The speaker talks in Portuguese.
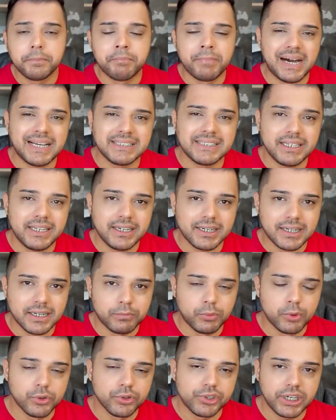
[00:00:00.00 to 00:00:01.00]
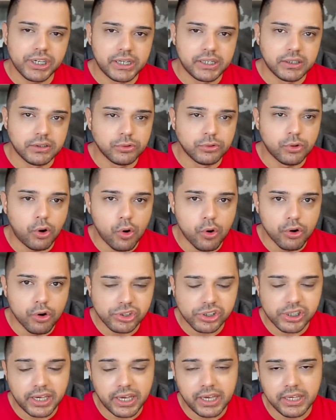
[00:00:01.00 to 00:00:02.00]
mas ele acabou chegando
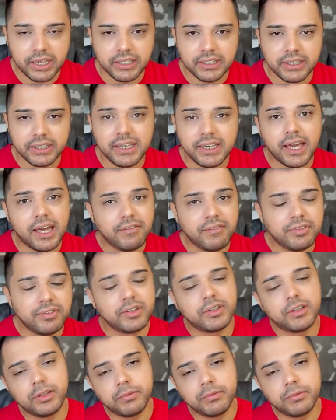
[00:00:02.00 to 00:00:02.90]
hoje em Kiev.